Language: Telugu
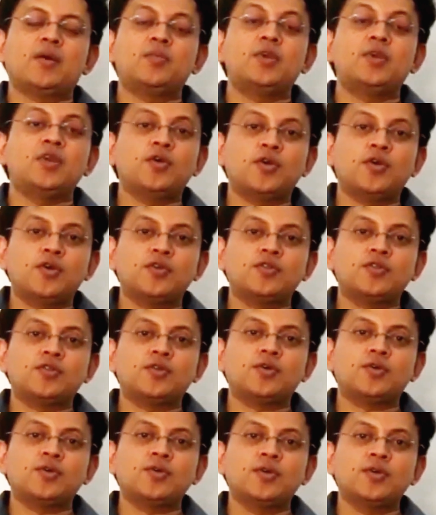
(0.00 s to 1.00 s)

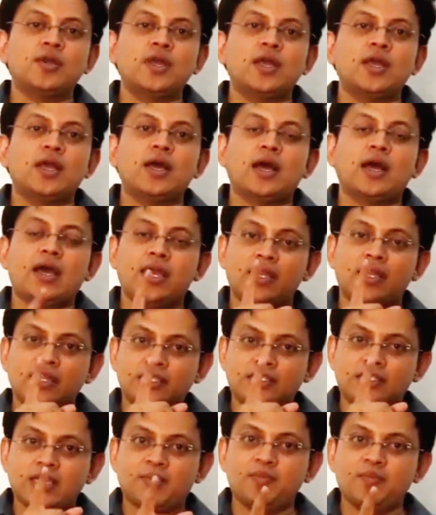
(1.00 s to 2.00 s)
అభియోగంతో ఆయన
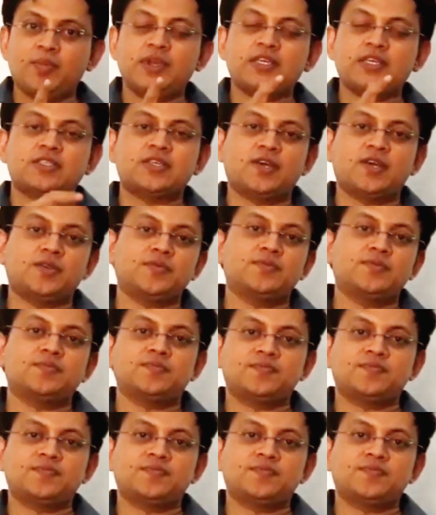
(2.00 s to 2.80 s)
చంపేశారు